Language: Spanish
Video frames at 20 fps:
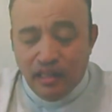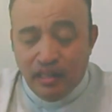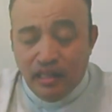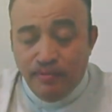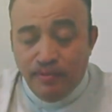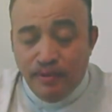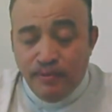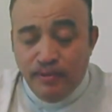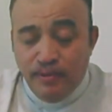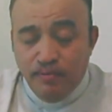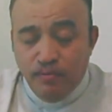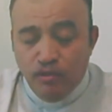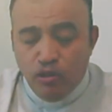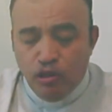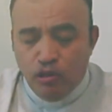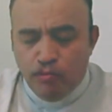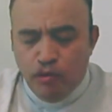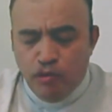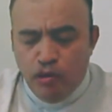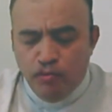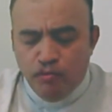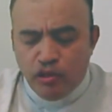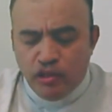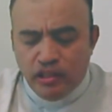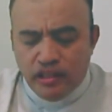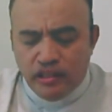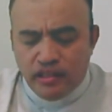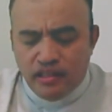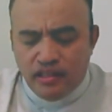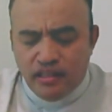Él vivimos, nos movemos y
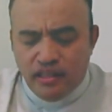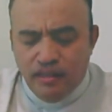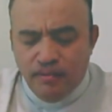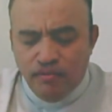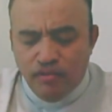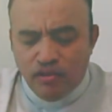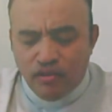existimos.